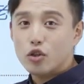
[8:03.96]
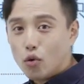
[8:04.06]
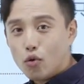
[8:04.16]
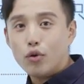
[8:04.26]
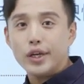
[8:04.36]

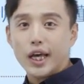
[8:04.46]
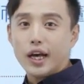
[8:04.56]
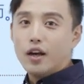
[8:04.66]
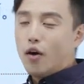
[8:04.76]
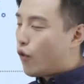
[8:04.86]
都会的，
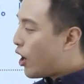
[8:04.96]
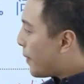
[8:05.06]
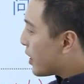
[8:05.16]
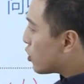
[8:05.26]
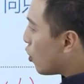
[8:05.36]
我要
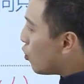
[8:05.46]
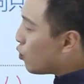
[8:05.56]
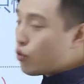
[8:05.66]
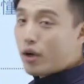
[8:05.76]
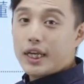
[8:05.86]
把都
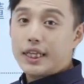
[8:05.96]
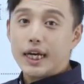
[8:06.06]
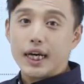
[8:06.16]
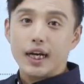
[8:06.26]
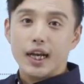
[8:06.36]
会
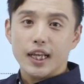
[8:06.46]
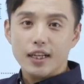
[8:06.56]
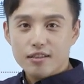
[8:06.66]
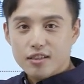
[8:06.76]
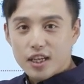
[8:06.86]
的给它
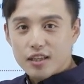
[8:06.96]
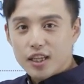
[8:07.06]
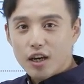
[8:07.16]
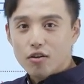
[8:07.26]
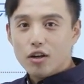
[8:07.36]
减
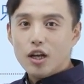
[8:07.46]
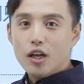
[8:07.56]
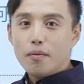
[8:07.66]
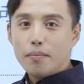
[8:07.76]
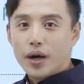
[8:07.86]
掉，
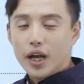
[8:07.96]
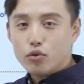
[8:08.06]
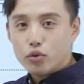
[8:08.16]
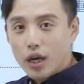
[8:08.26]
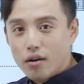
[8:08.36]
排
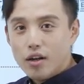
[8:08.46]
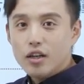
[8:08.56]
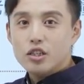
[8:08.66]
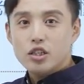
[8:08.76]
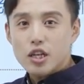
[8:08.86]
除掉，
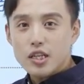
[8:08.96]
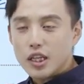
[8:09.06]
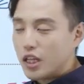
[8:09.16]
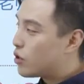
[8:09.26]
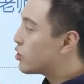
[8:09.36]
剩下
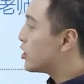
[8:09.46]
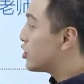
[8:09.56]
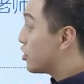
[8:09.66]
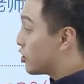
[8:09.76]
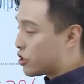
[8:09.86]
的都
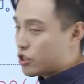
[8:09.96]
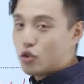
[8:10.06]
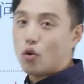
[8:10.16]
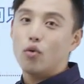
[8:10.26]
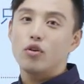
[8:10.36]
是只
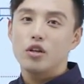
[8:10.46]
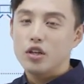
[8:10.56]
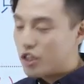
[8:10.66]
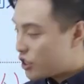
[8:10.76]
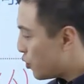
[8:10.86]
懂
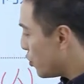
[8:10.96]
日